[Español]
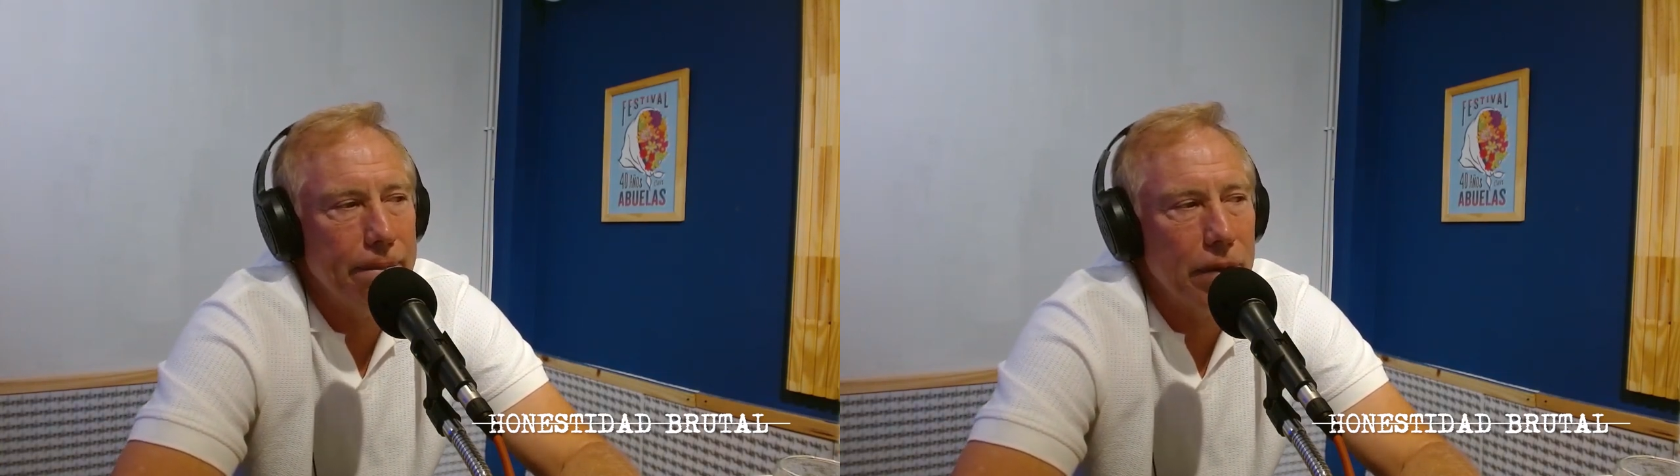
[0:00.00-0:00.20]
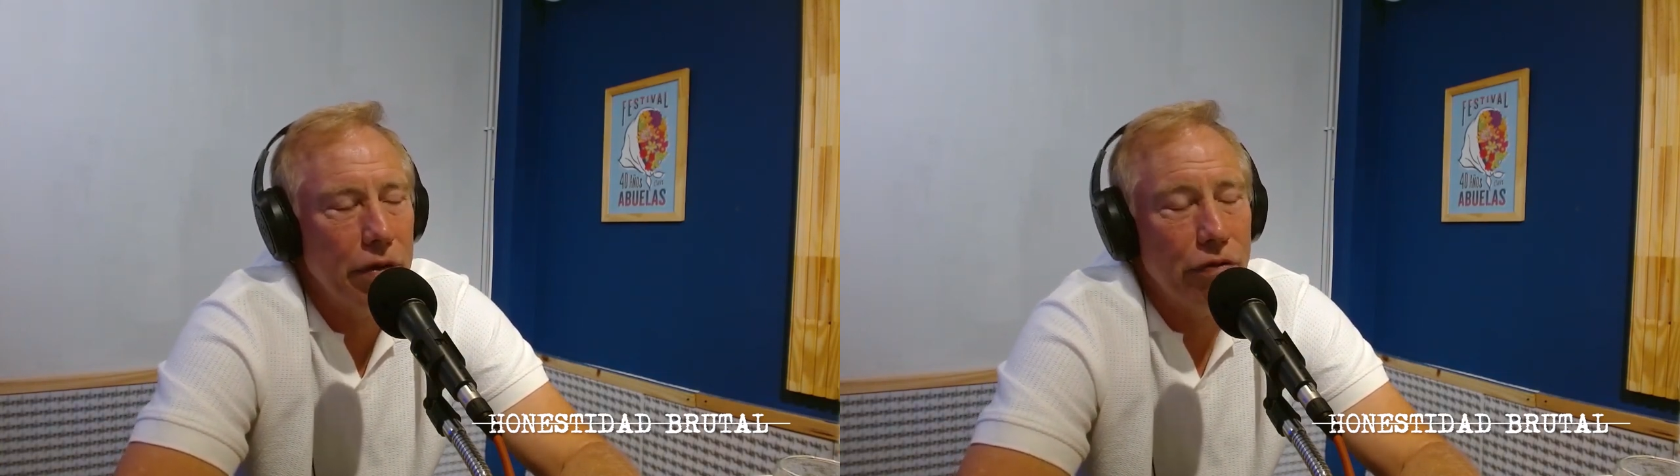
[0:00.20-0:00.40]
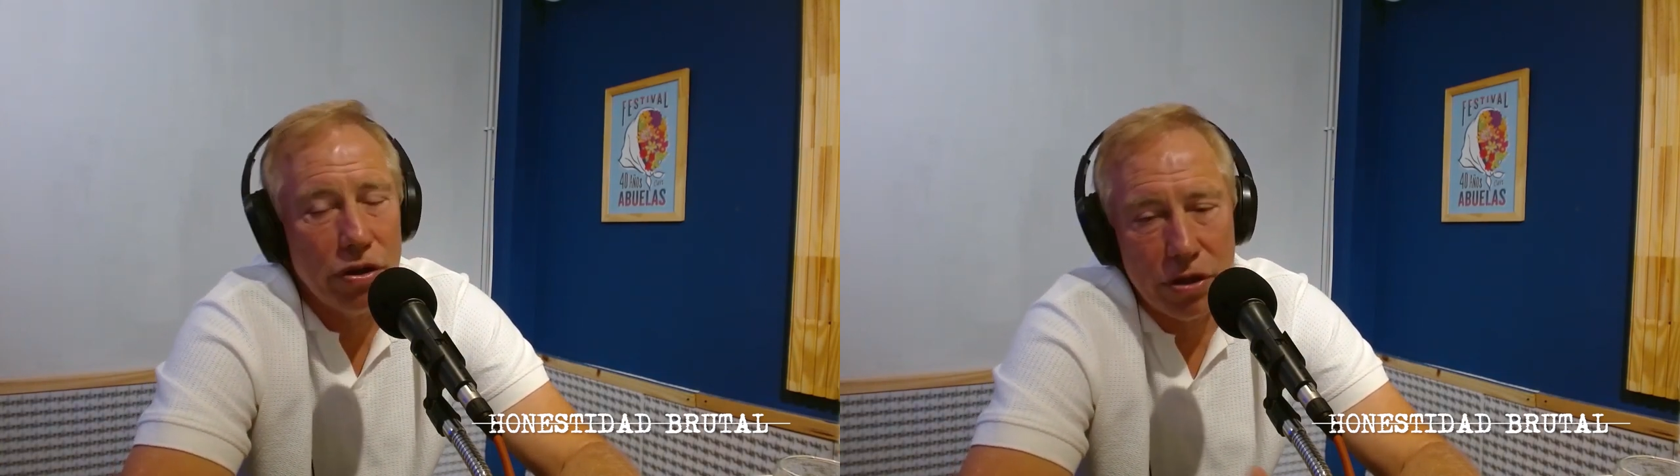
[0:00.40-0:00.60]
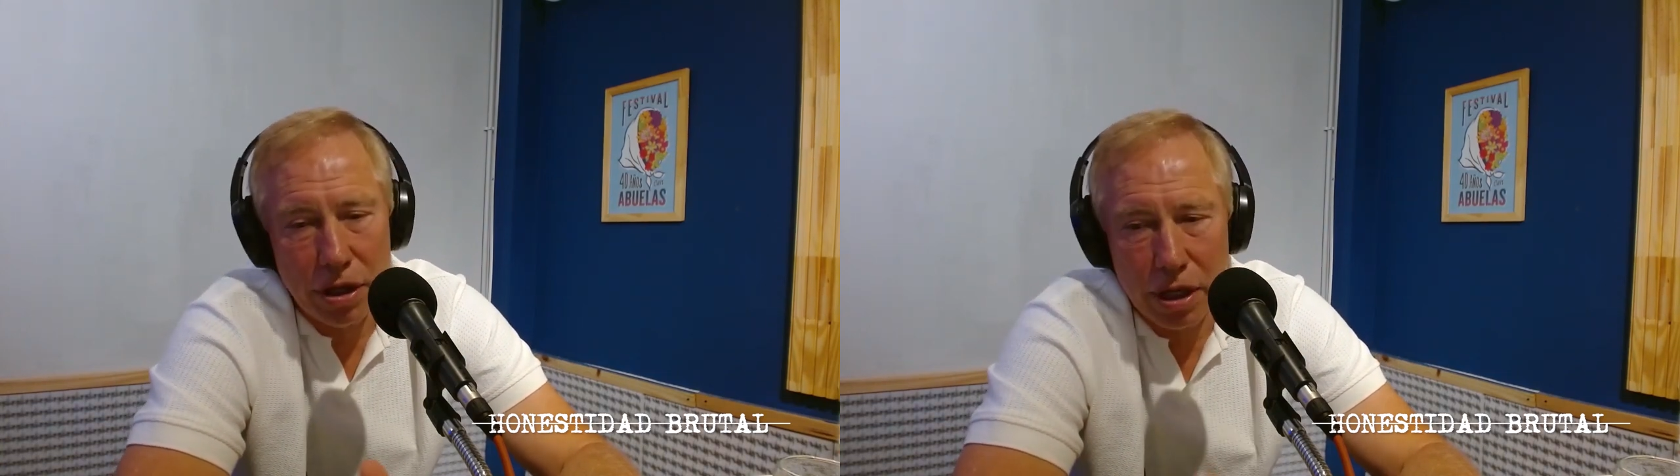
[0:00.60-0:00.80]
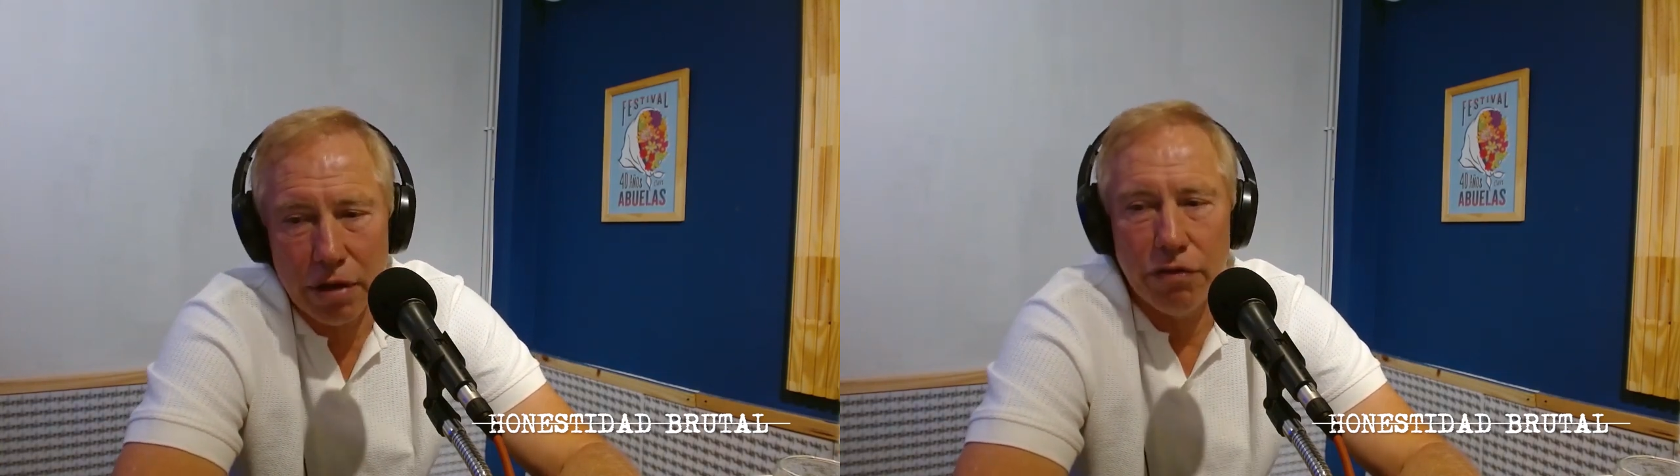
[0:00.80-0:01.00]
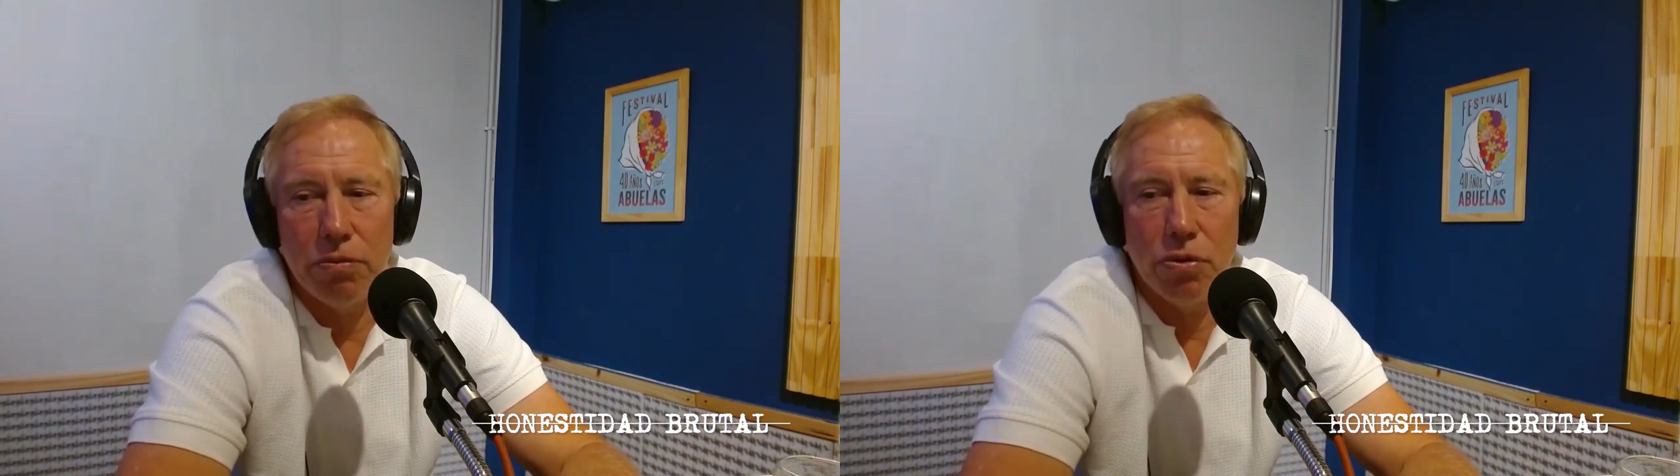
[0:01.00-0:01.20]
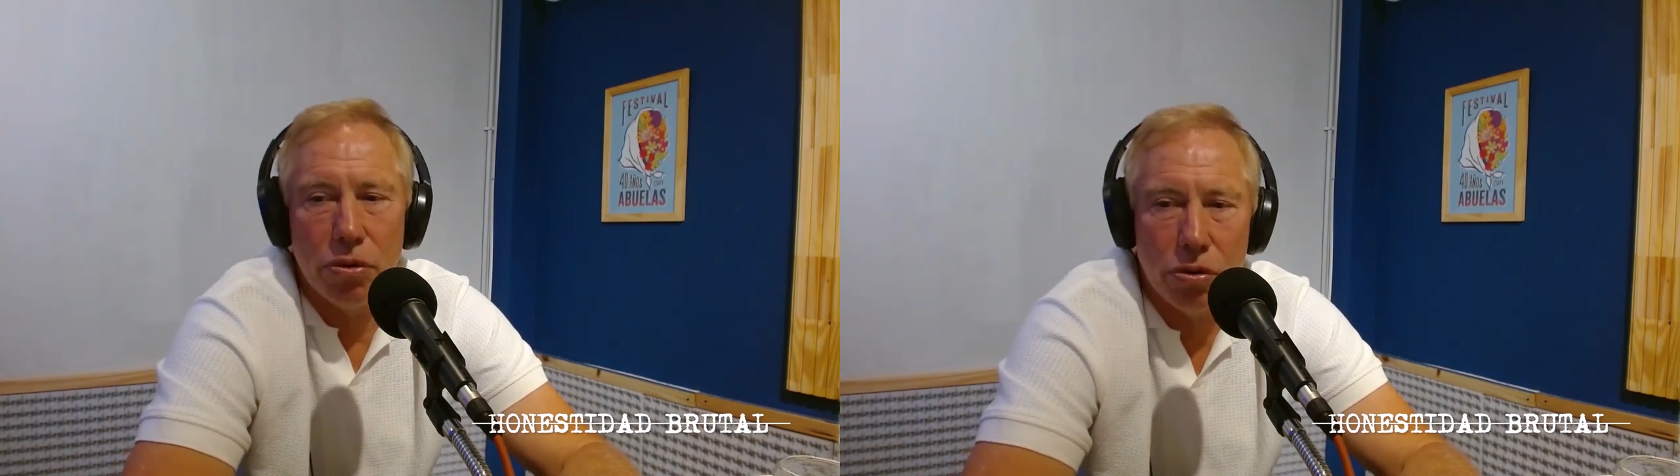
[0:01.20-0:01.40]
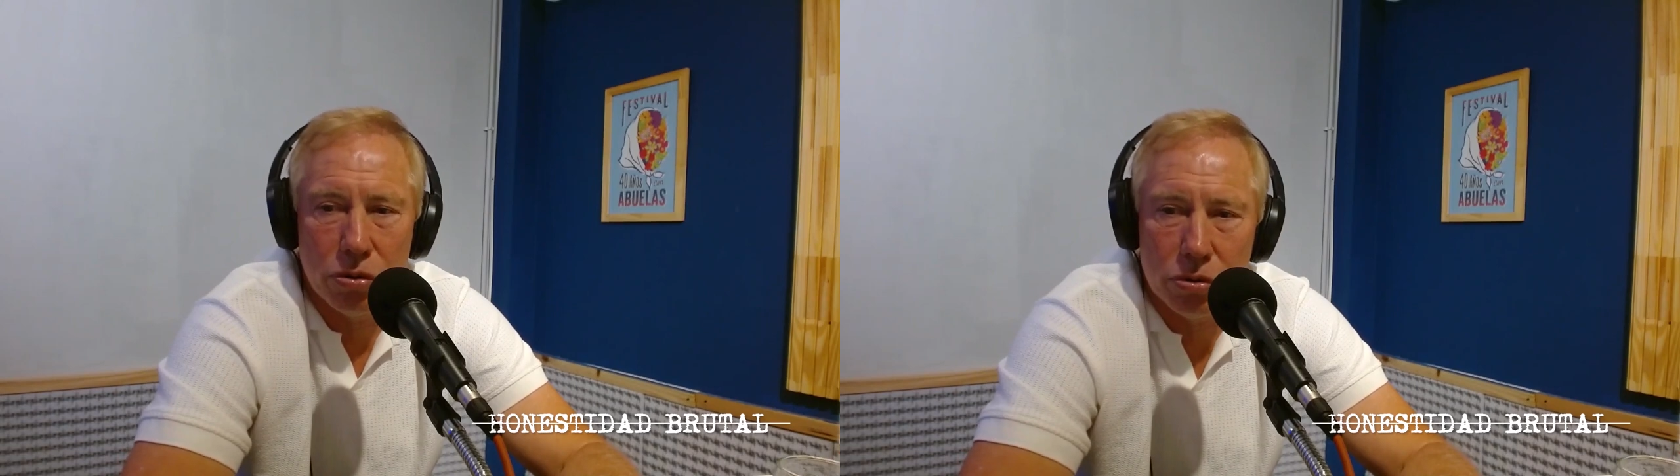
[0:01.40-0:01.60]
y fue así que
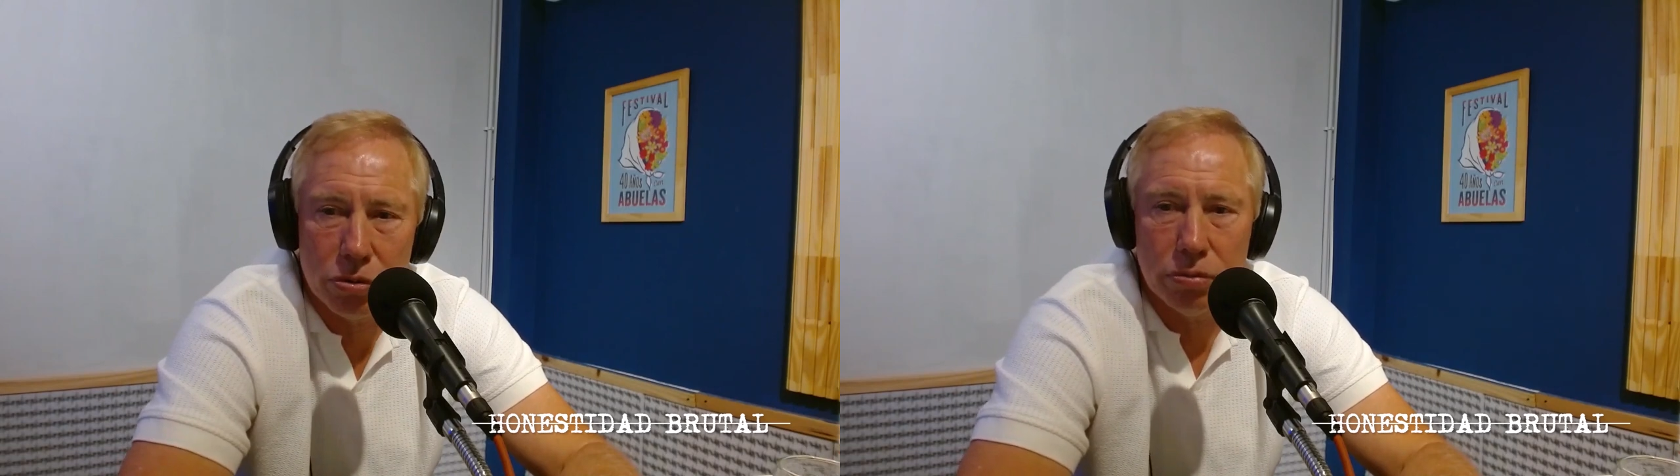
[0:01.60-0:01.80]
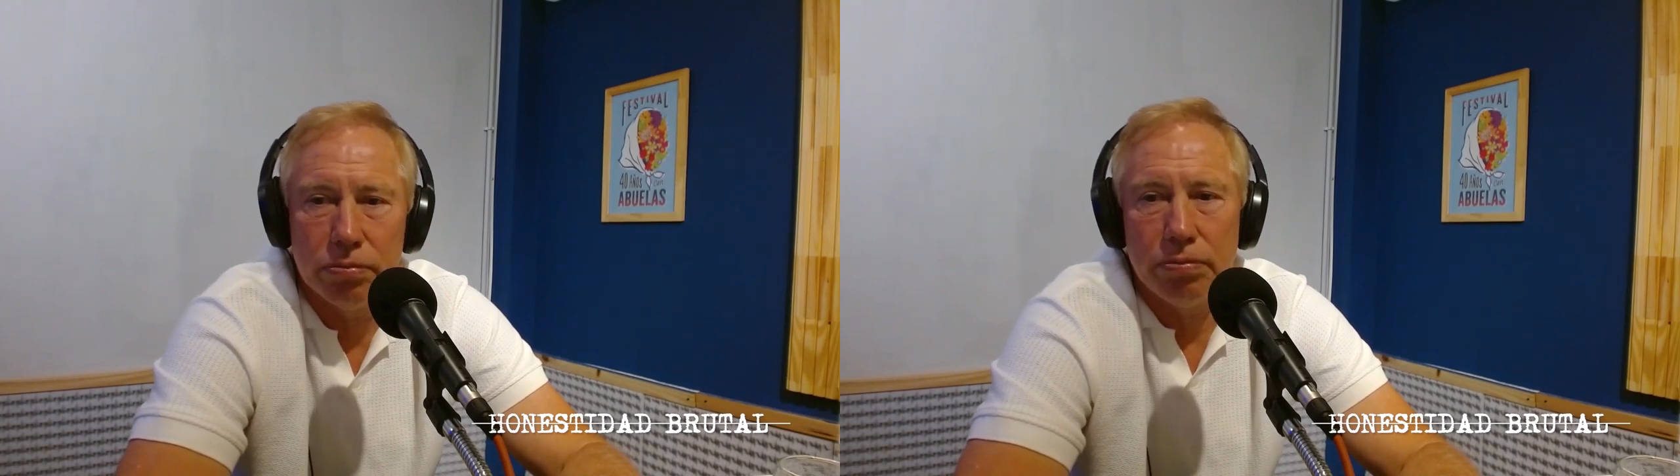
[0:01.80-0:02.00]
fuimos